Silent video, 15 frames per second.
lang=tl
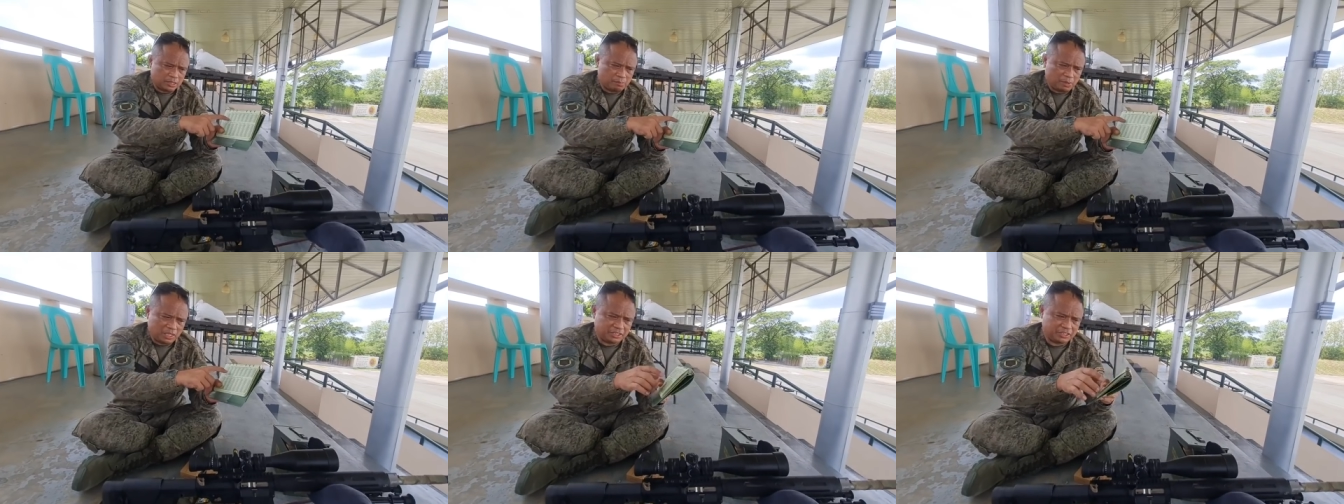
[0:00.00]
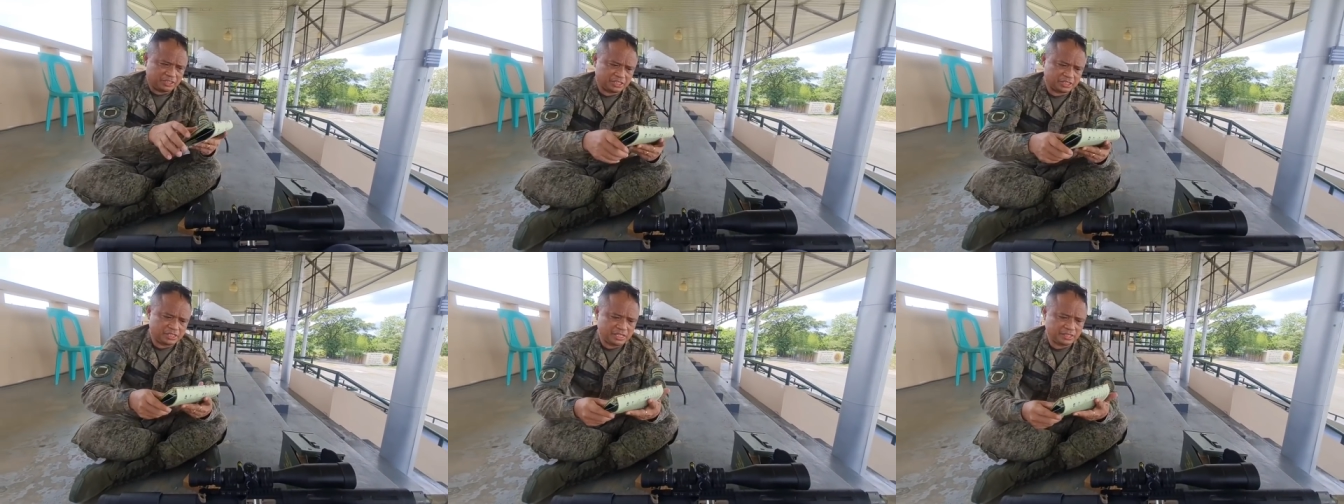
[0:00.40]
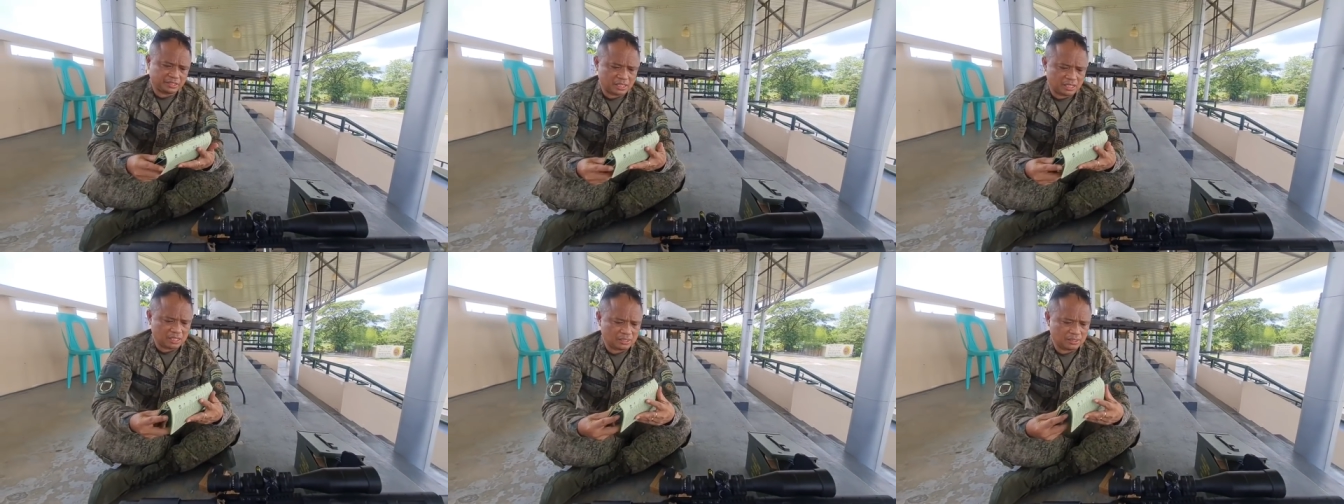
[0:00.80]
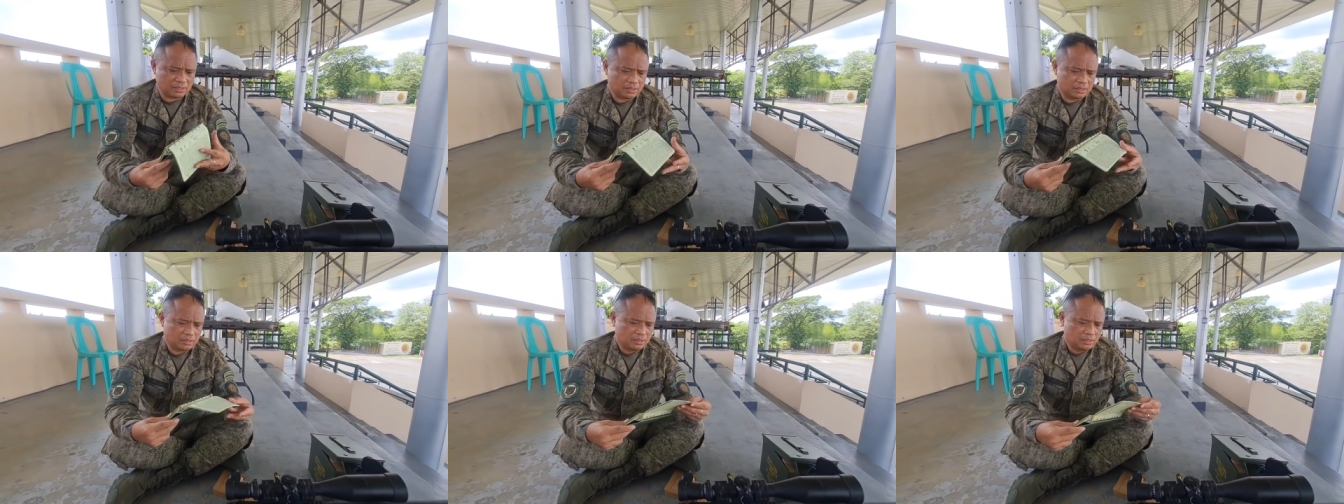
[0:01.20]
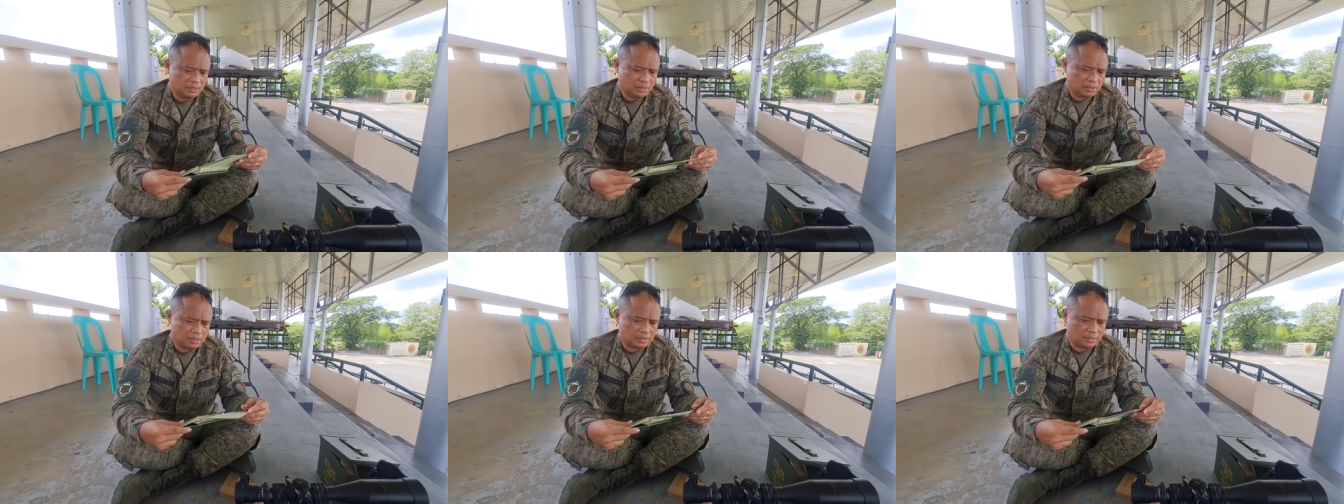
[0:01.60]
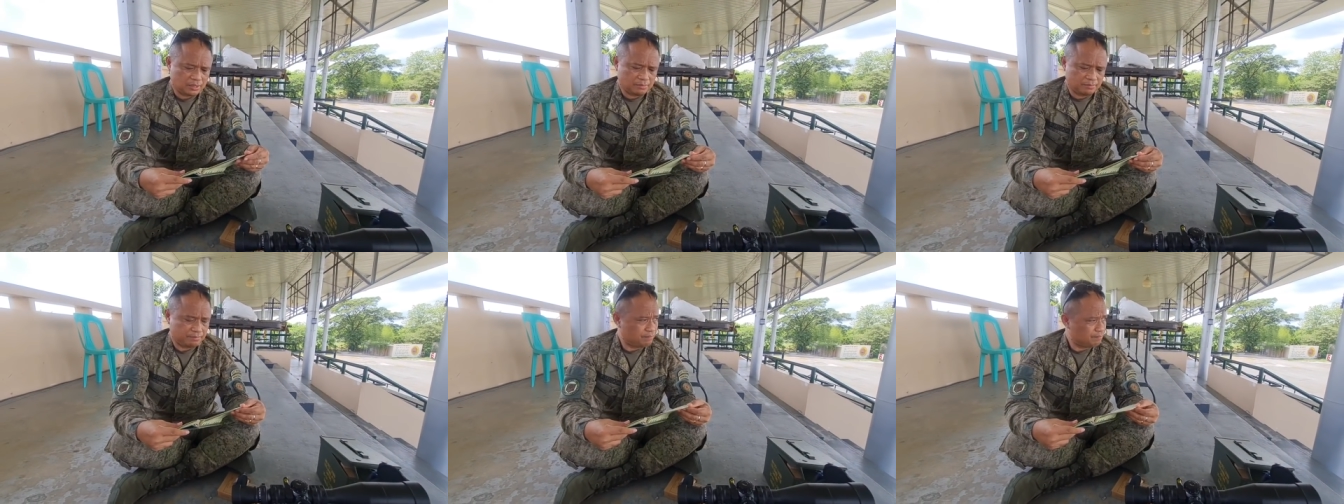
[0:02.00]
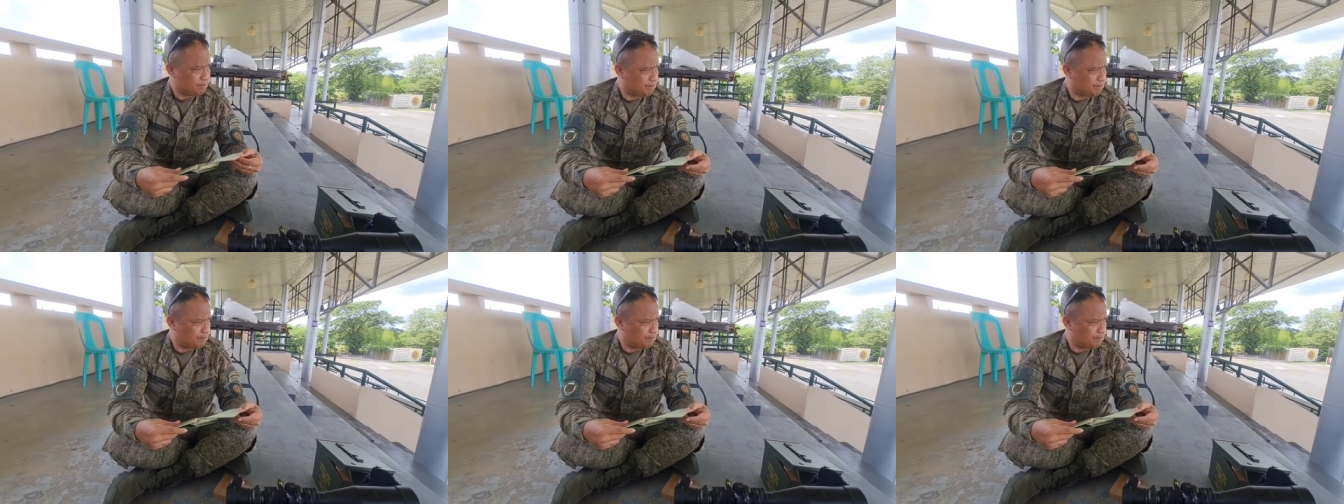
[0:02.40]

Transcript: the ballistics data, um,